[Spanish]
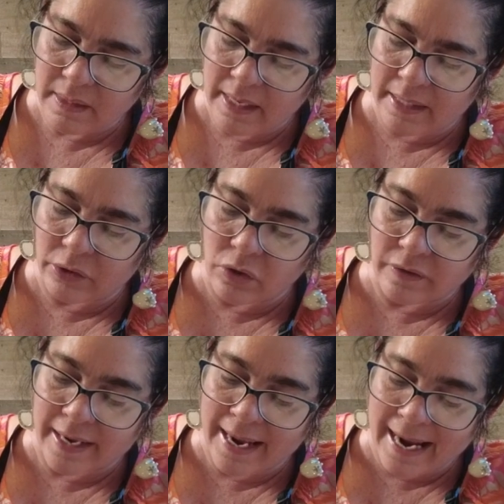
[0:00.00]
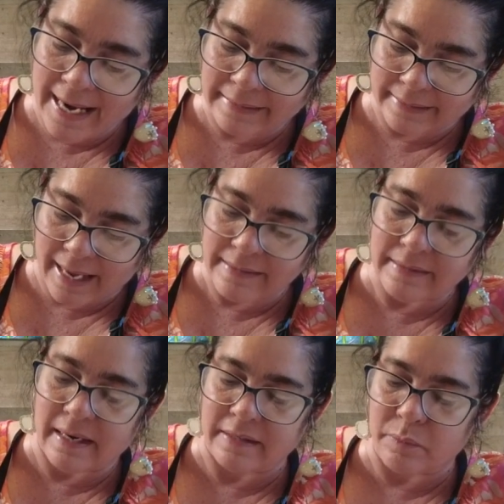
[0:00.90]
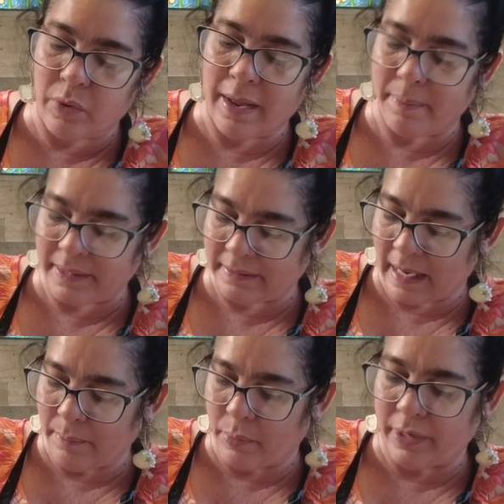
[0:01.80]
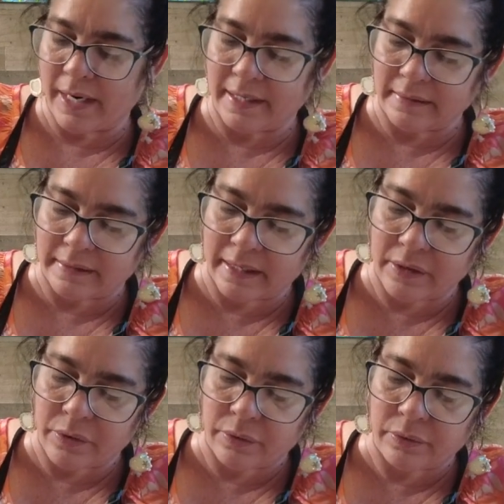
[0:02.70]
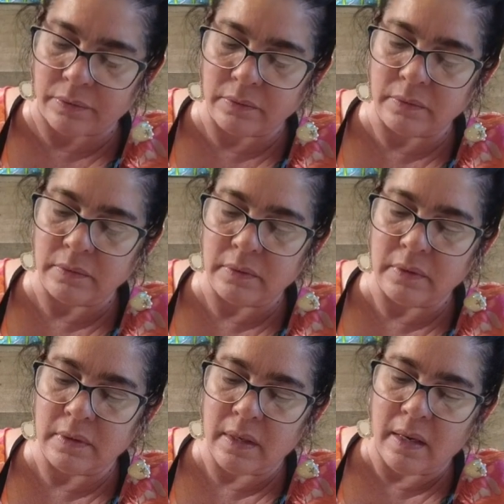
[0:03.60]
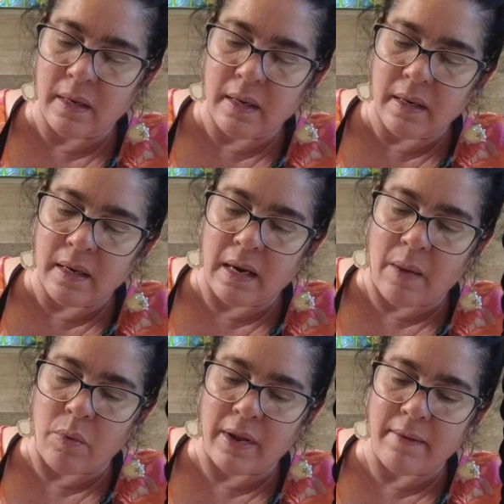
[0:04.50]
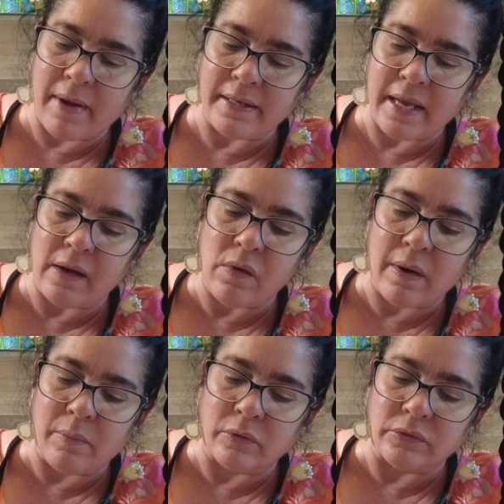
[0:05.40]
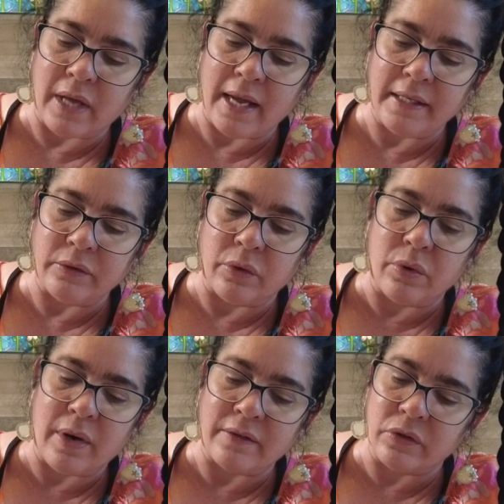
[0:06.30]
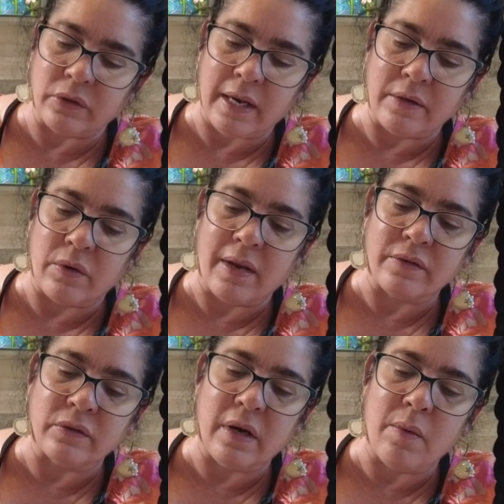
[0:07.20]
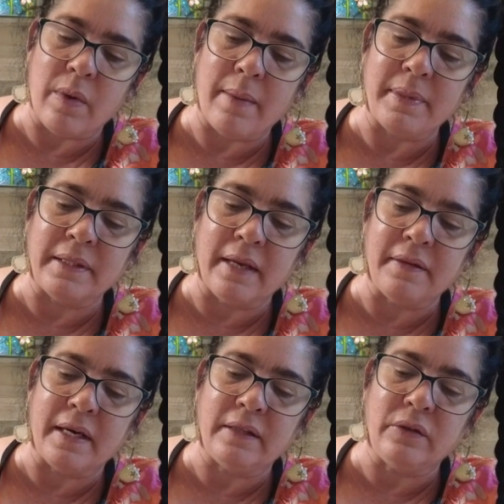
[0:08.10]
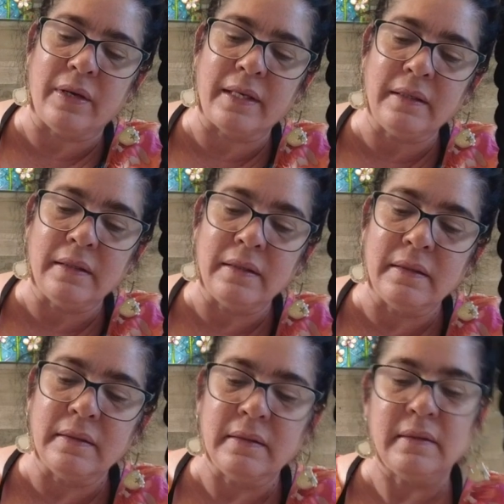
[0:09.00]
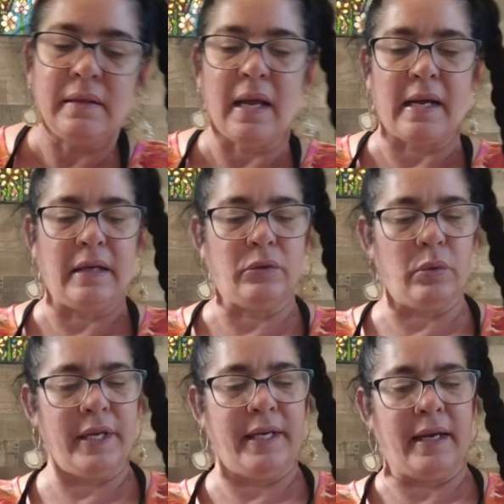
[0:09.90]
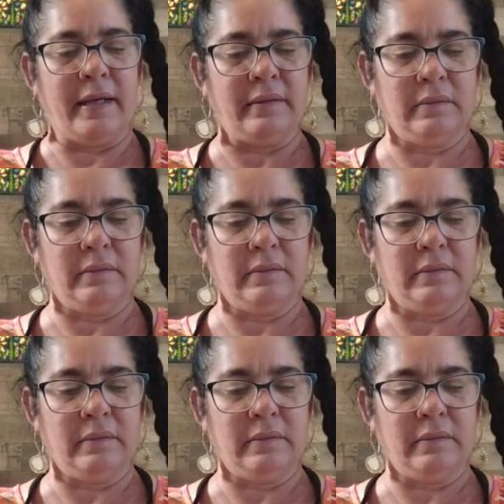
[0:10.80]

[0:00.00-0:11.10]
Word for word: Y entonces estas las voy a pintar por el interior. Y las voy a llevar ya con el montaje y todo. Las otras no, las otras las voy a pintar directo en la cartulina.